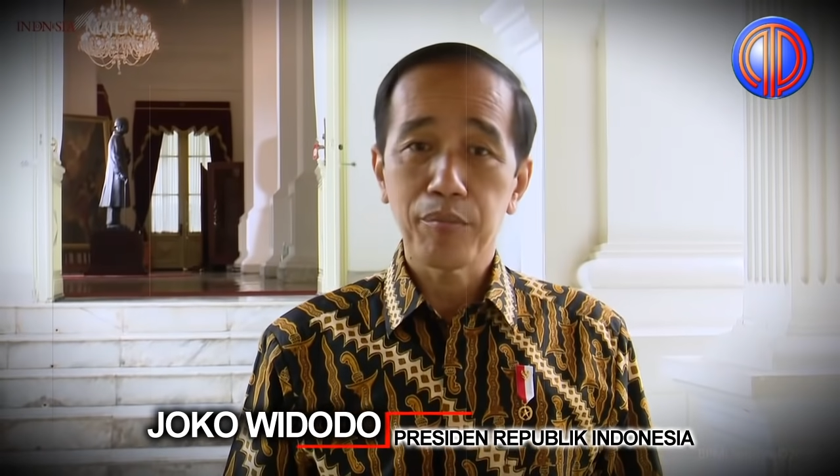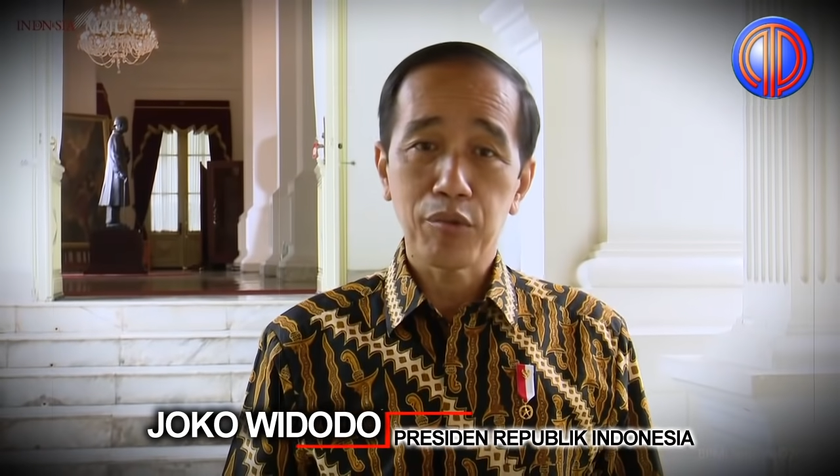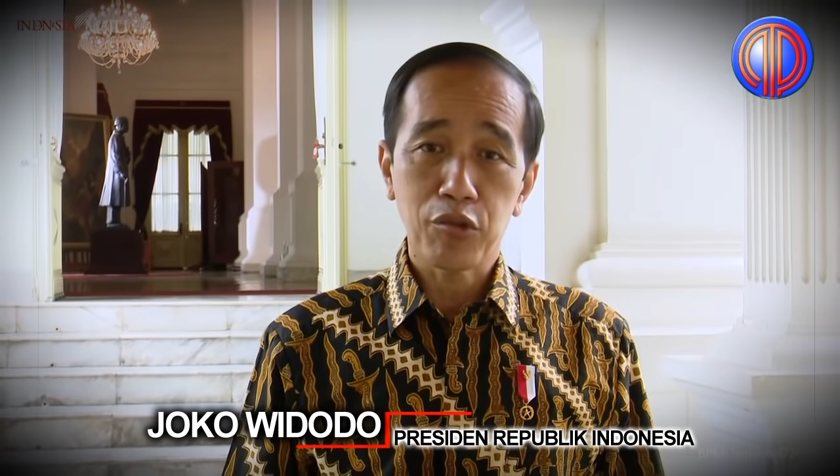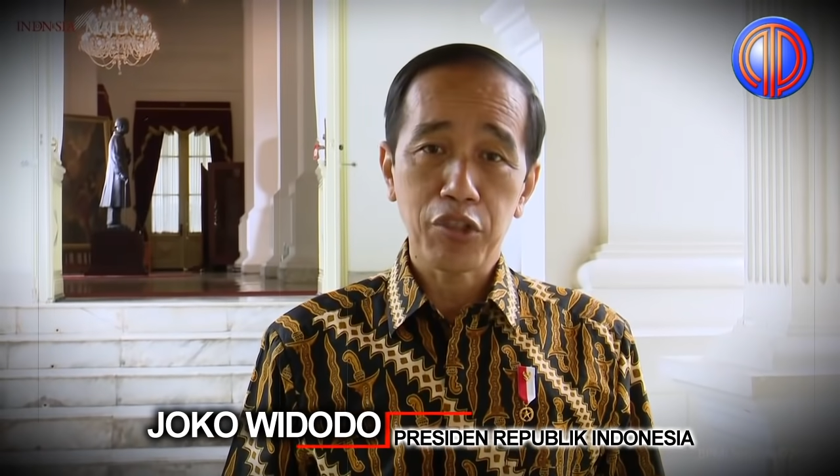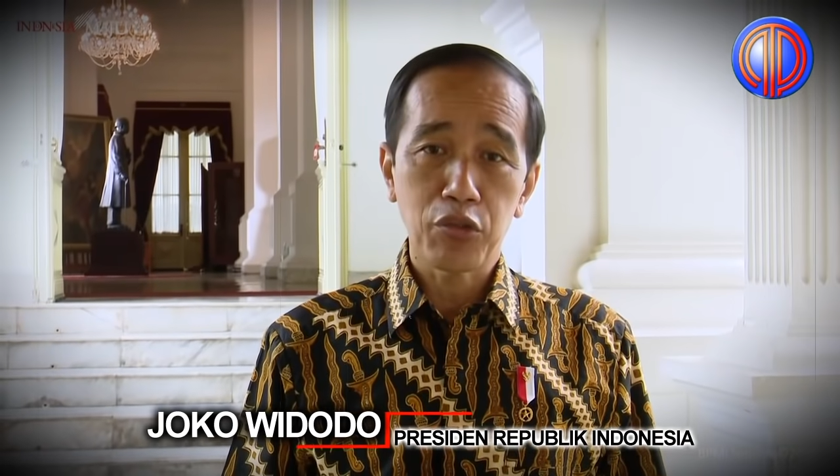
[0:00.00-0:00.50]

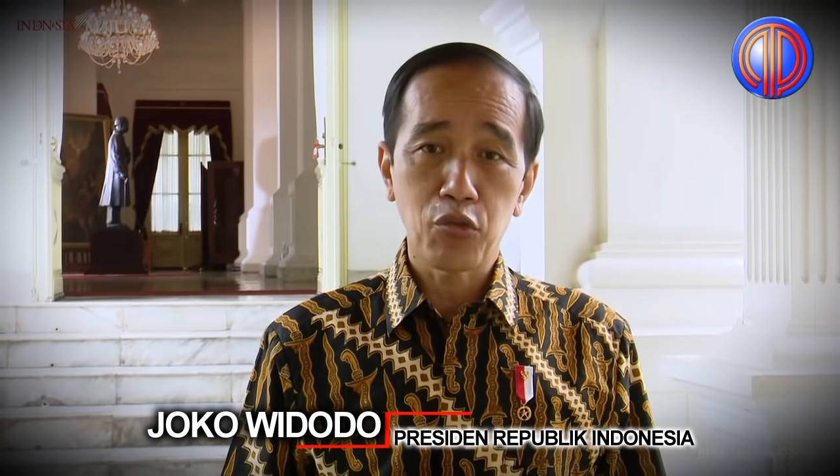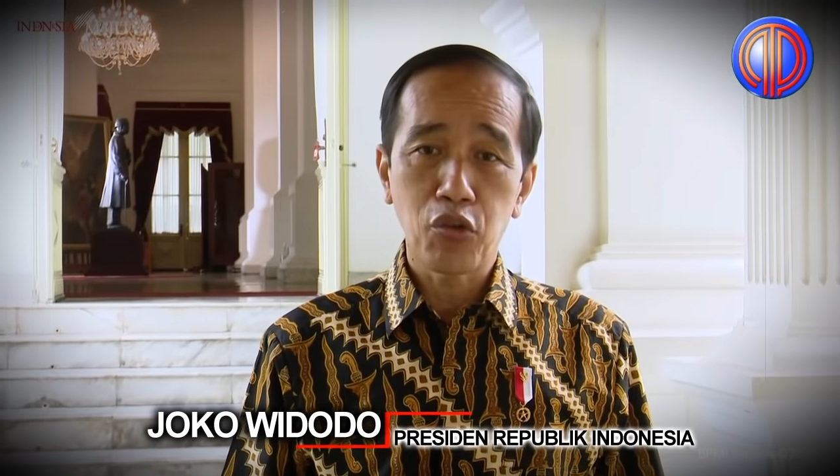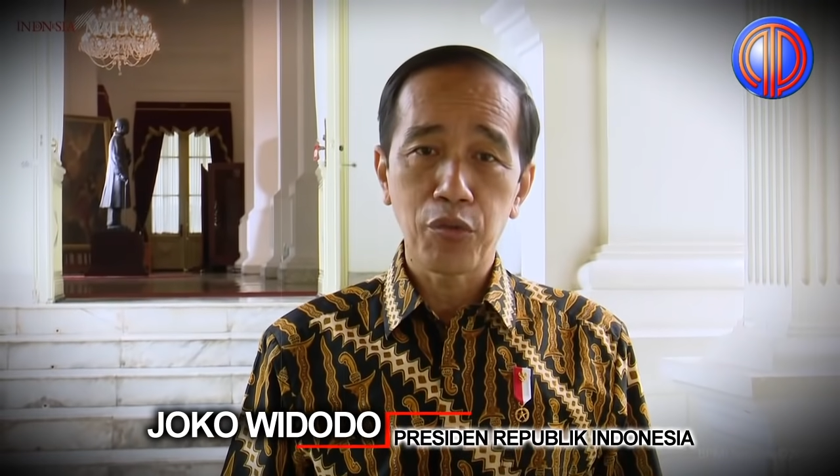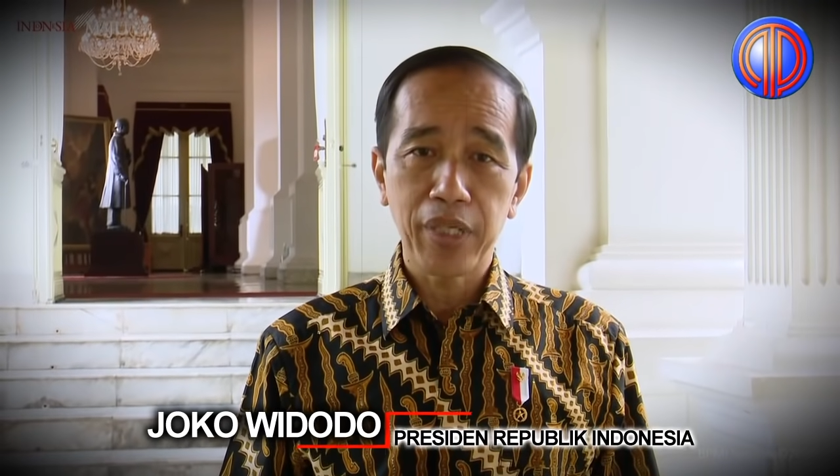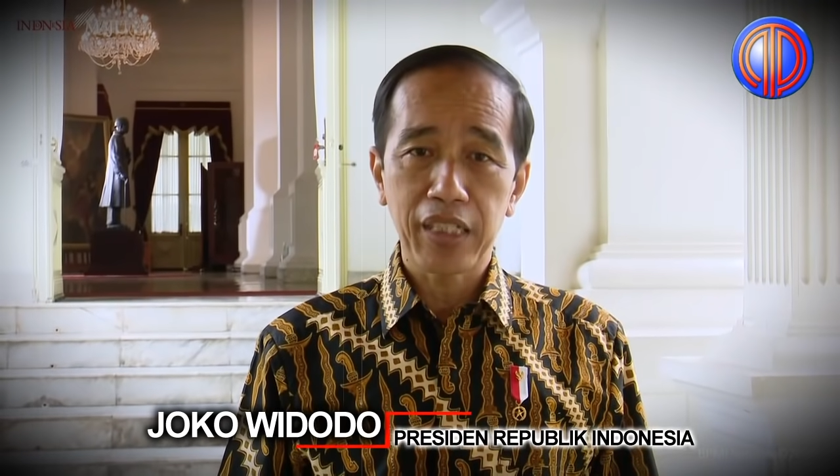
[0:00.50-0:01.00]
proses
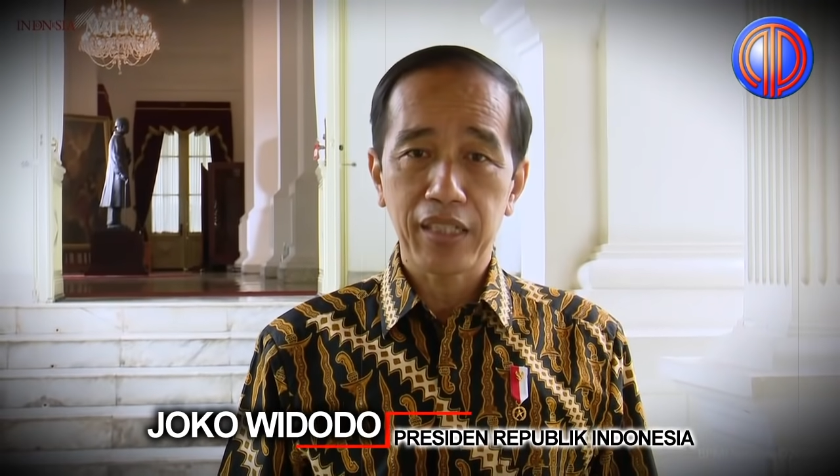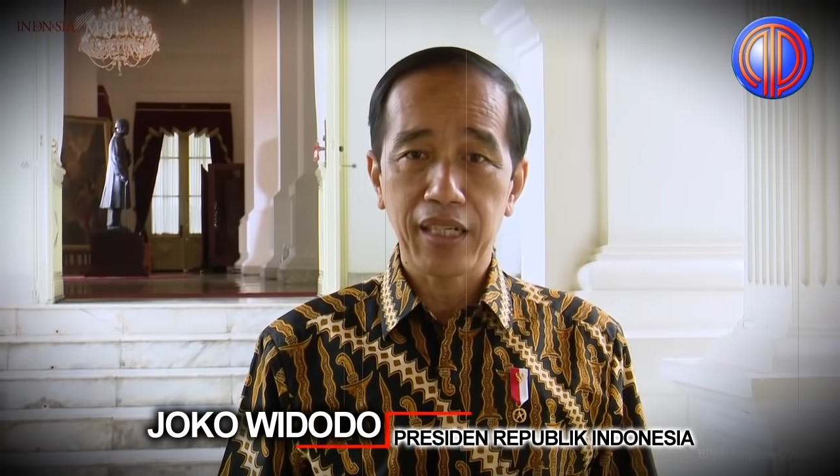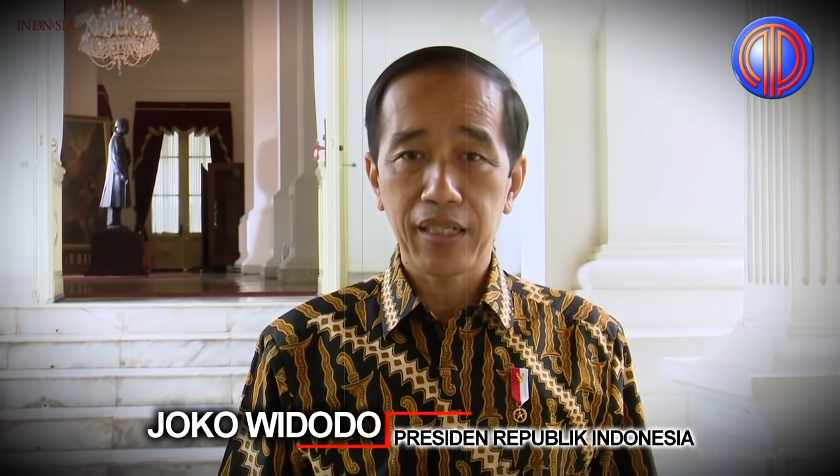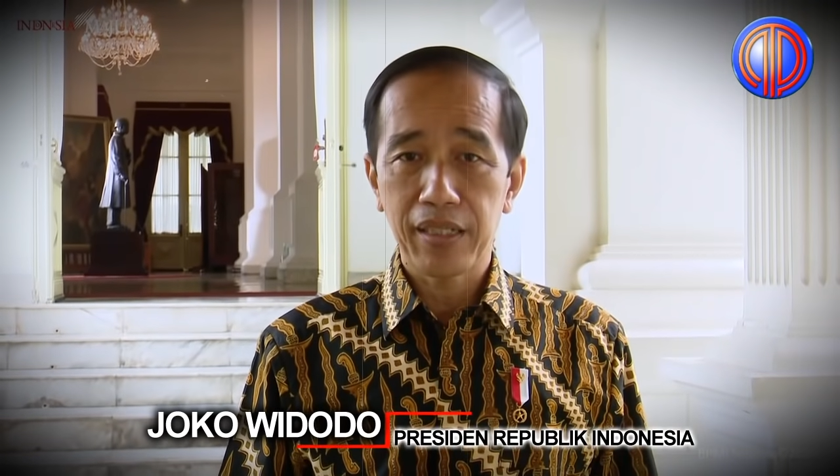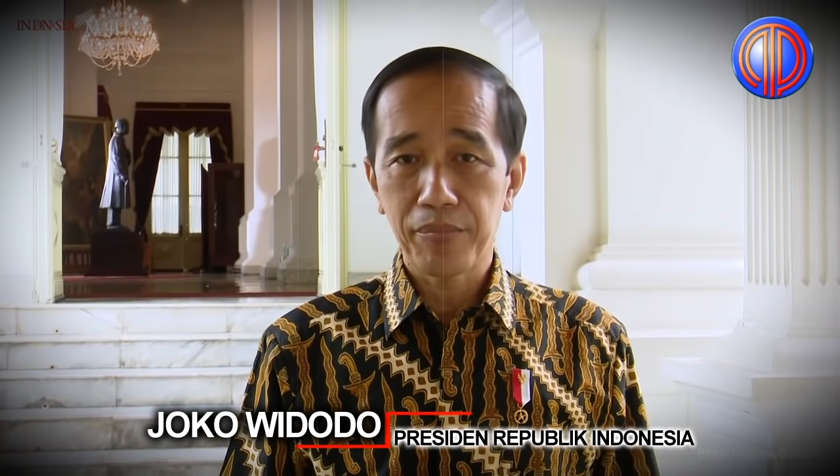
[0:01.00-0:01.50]
hukum yang
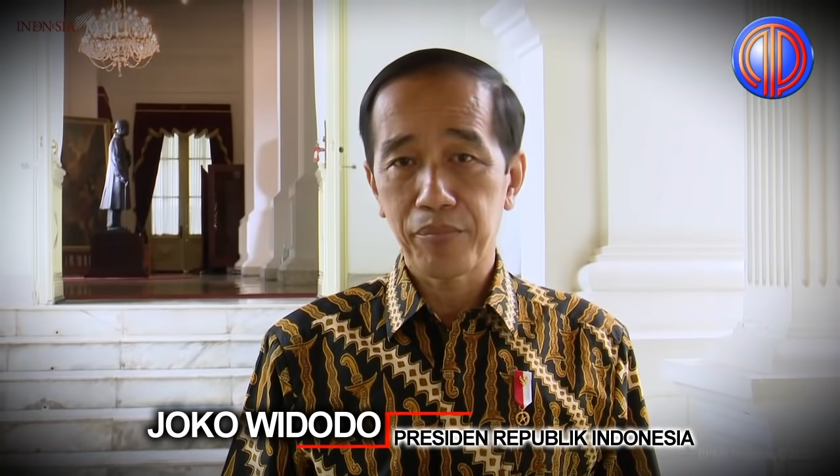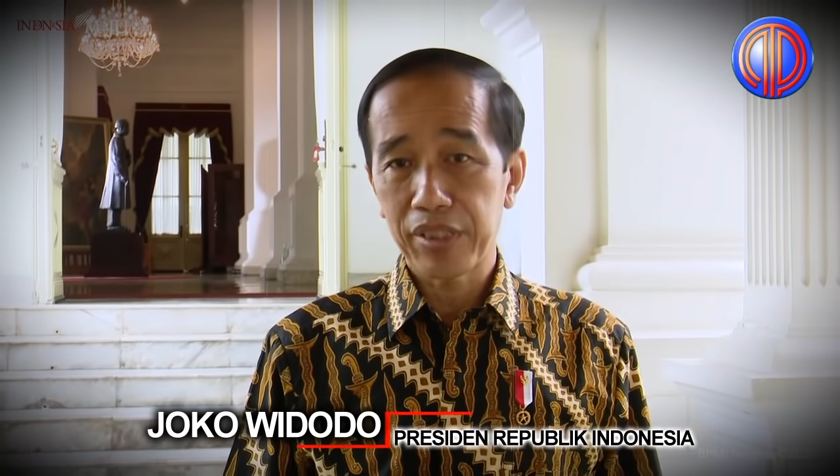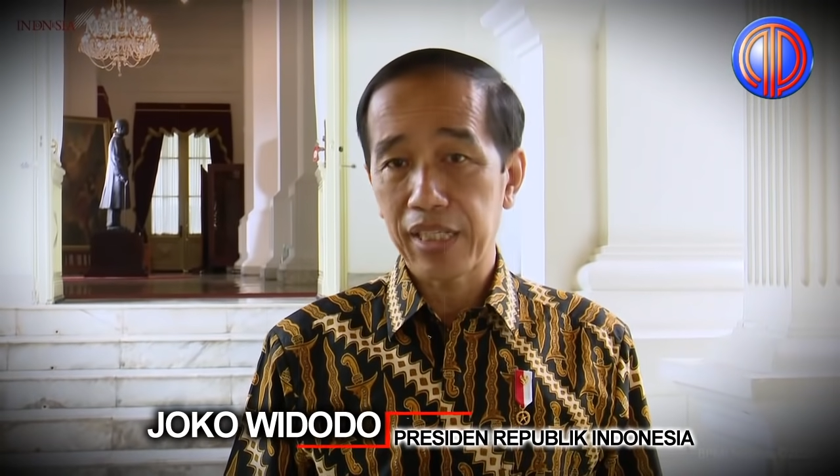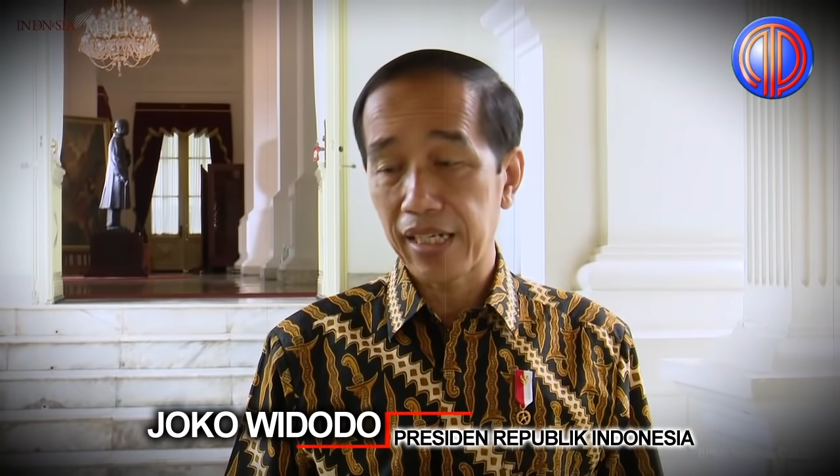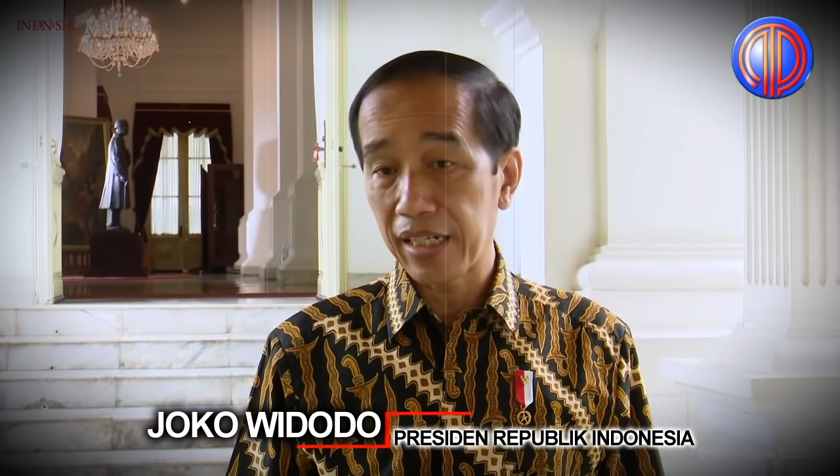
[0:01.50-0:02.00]
tengah
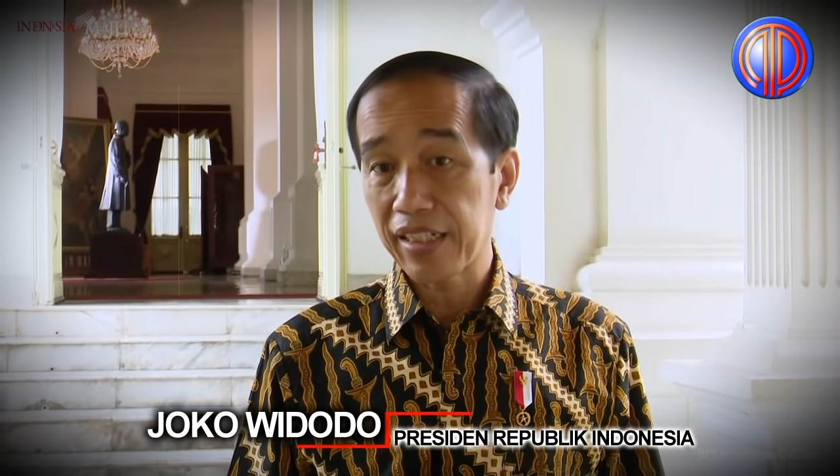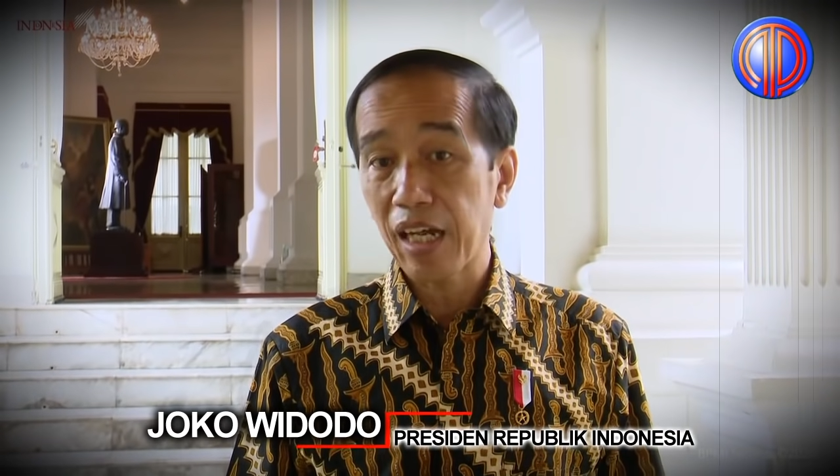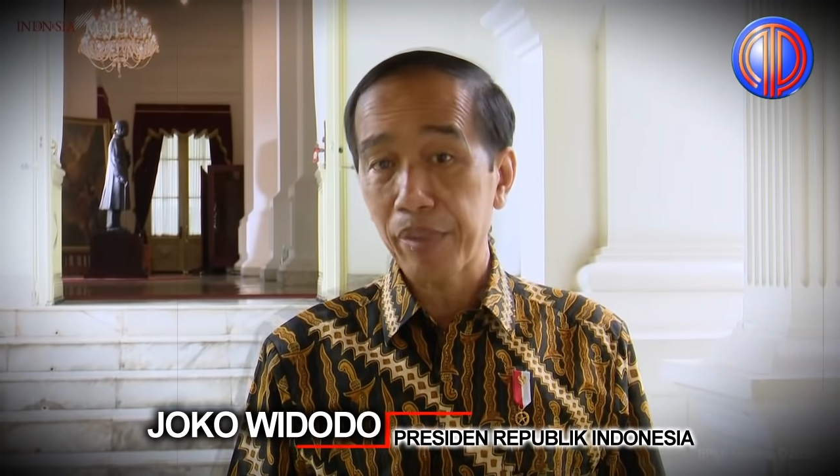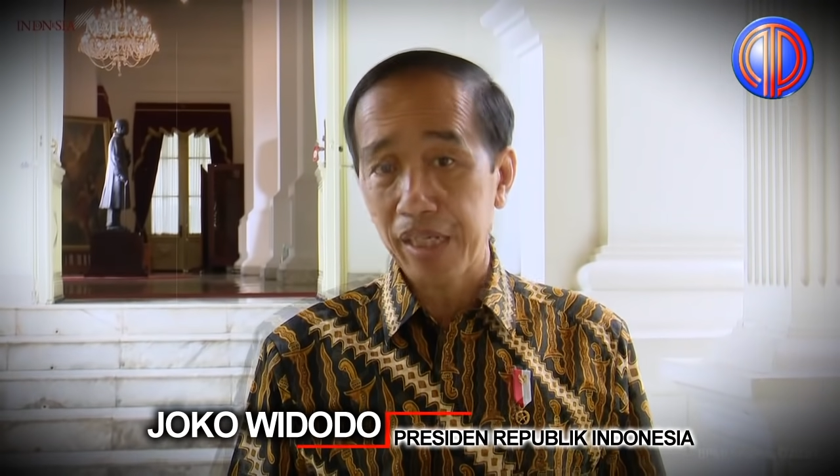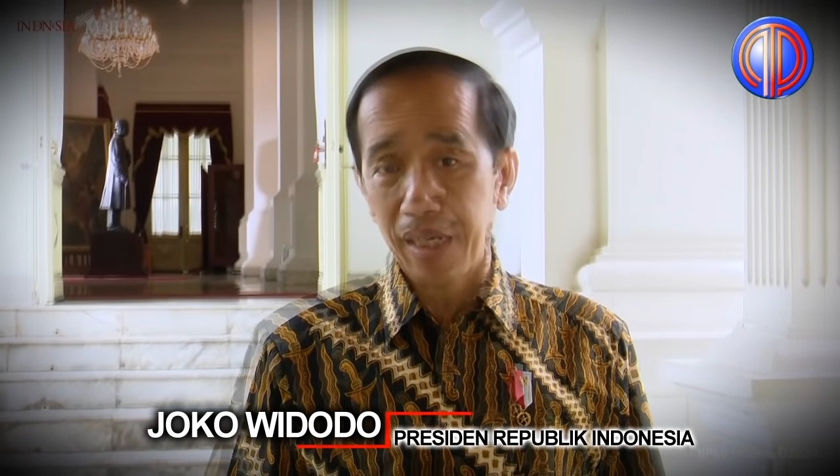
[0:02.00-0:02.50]
berjalan di
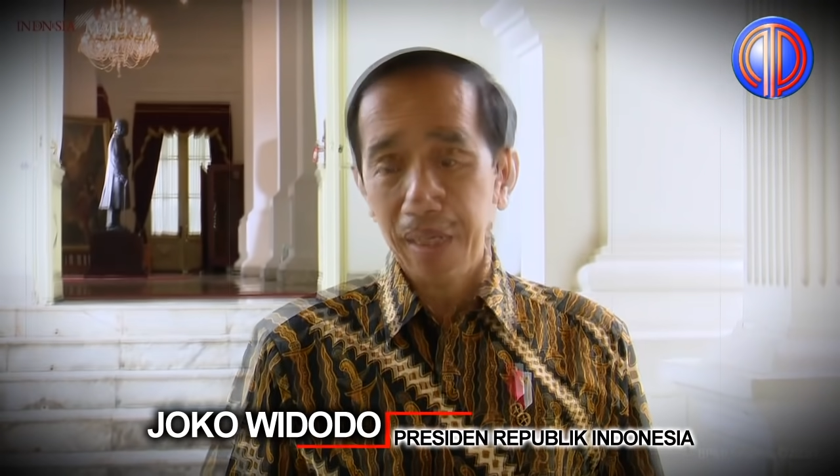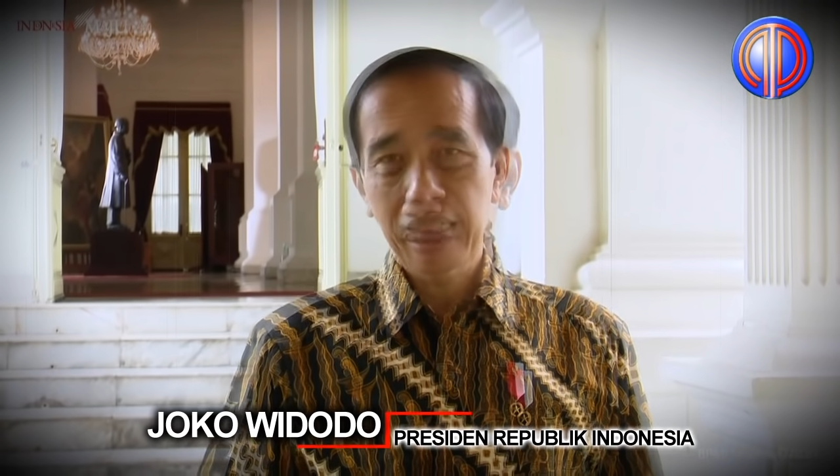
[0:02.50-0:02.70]
KPK.